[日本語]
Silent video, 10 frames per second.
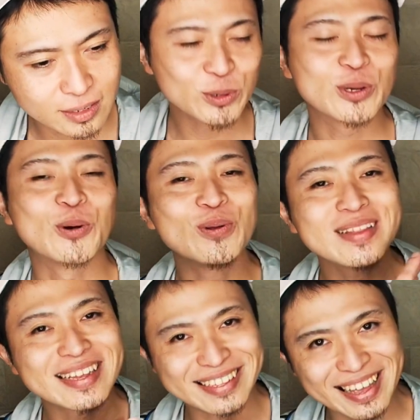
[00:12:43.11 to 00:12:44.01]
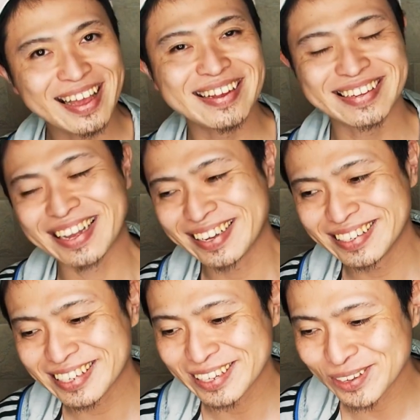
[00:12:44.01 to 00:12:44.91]
特にこんなね、たひ
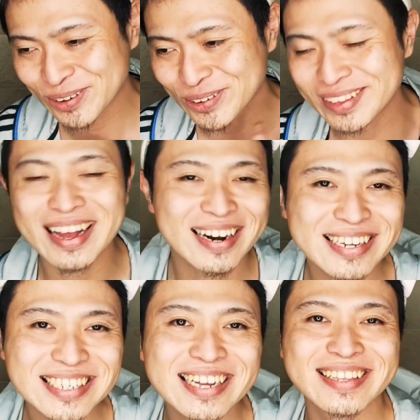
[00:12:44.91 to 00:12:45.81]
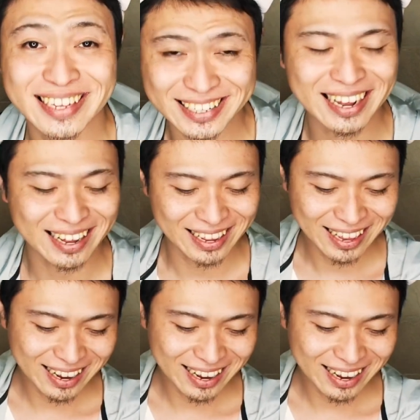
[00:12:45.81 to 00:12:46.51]
るちゃんのこんな話なんてさ、